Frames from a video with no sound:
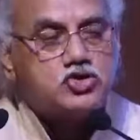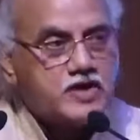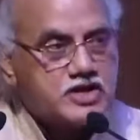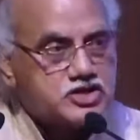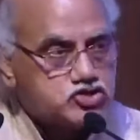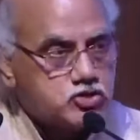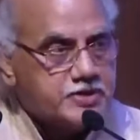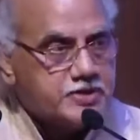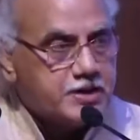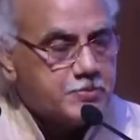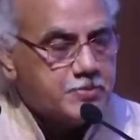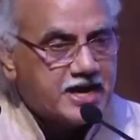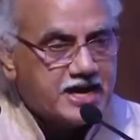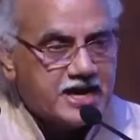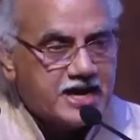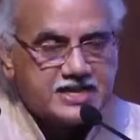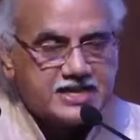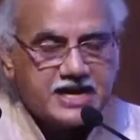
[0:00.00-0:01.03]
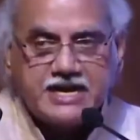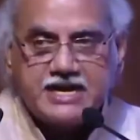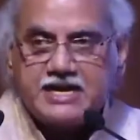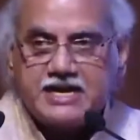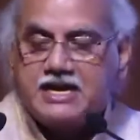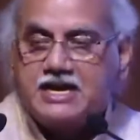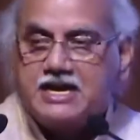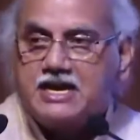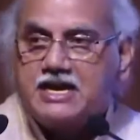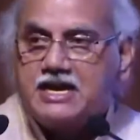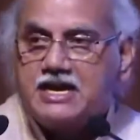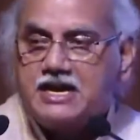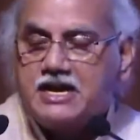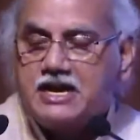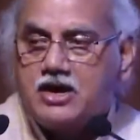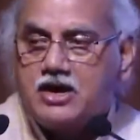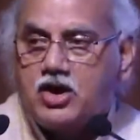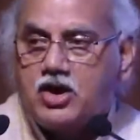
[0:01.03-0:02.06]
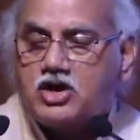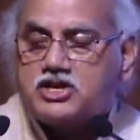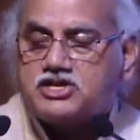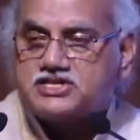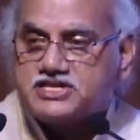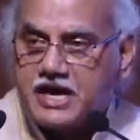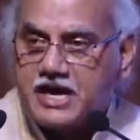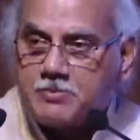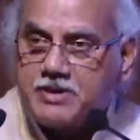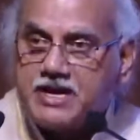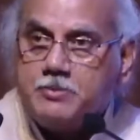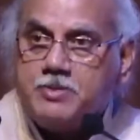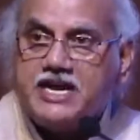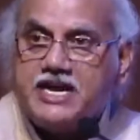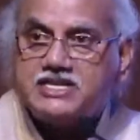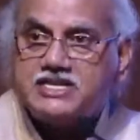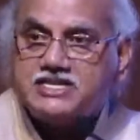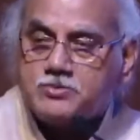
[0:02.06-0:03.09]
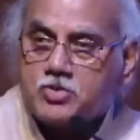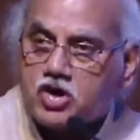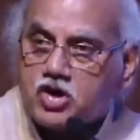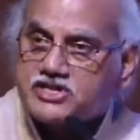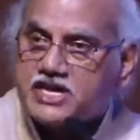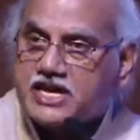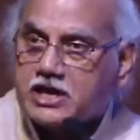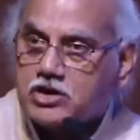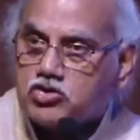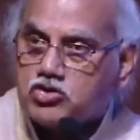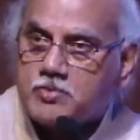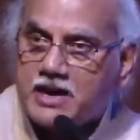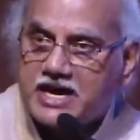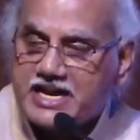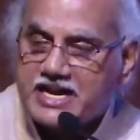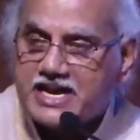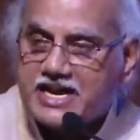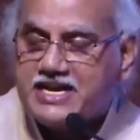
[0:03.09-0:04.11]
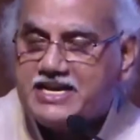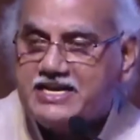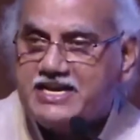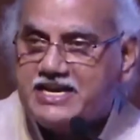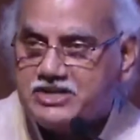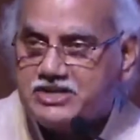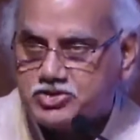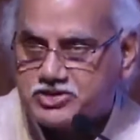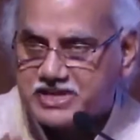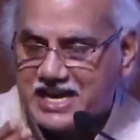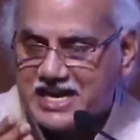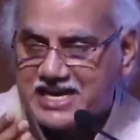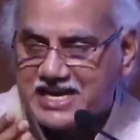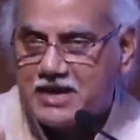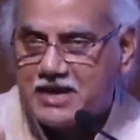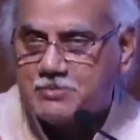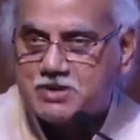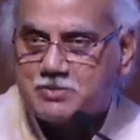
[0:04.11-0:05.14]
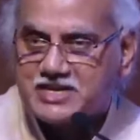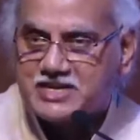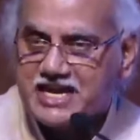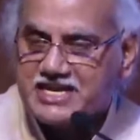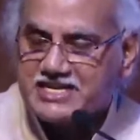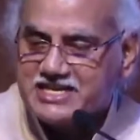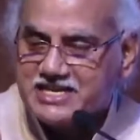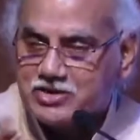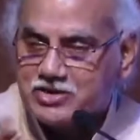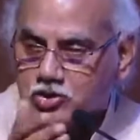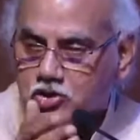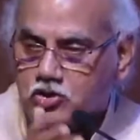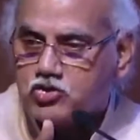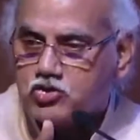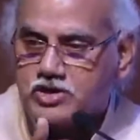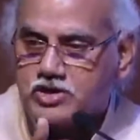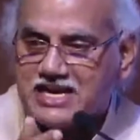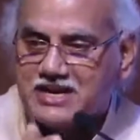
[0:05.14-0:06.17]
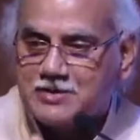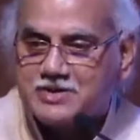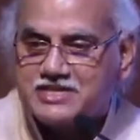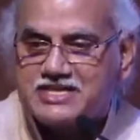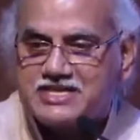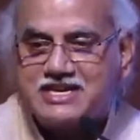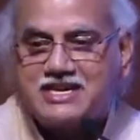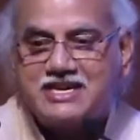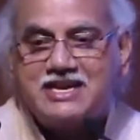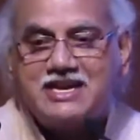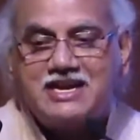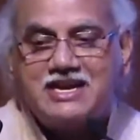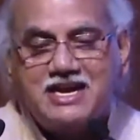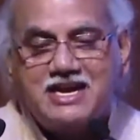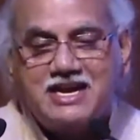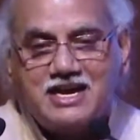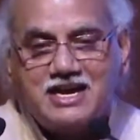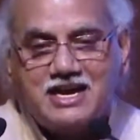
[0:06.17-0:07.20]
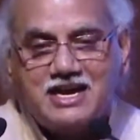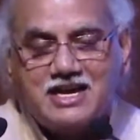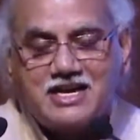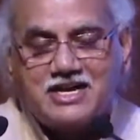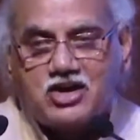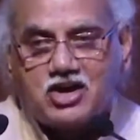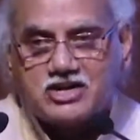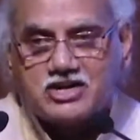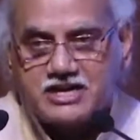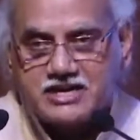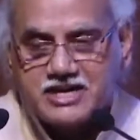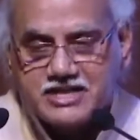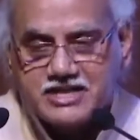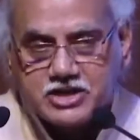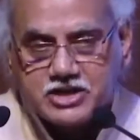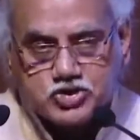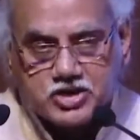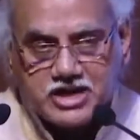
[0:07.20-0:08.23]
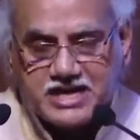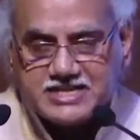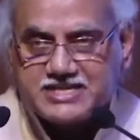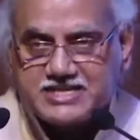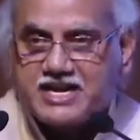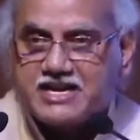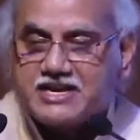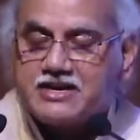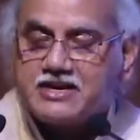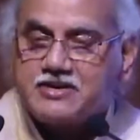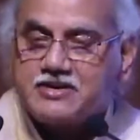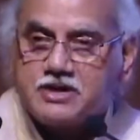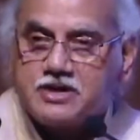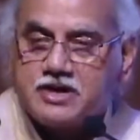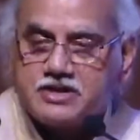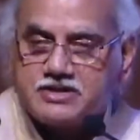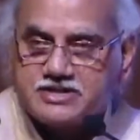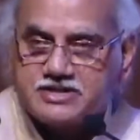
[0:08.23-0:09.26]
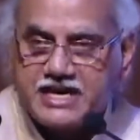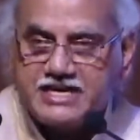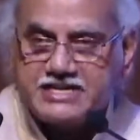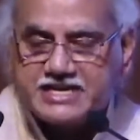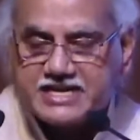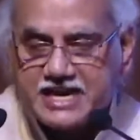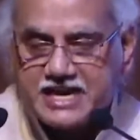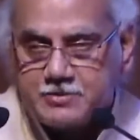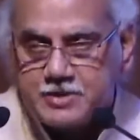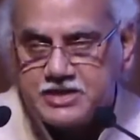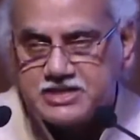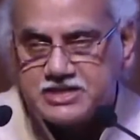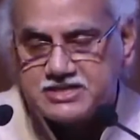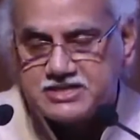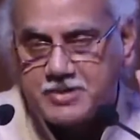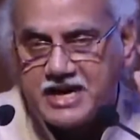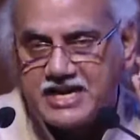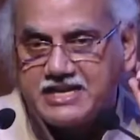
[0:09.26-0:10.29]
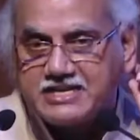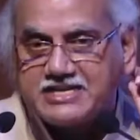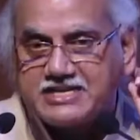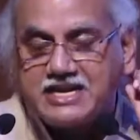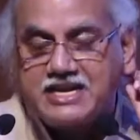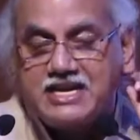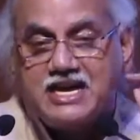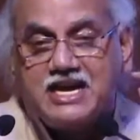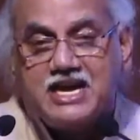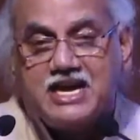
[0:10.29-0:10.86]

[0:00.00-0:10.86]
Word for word: दो वर्षों में एक बार आता है और सामने भी ऐसे बहुत सारे लोग बैठे हैं ये जो तालियां आपने बजाई थी उन लोगों के लिए भी थी डॉक्टर नंदकिशोर आचार्य साहित्य अकेडमी से सम्मानित हैं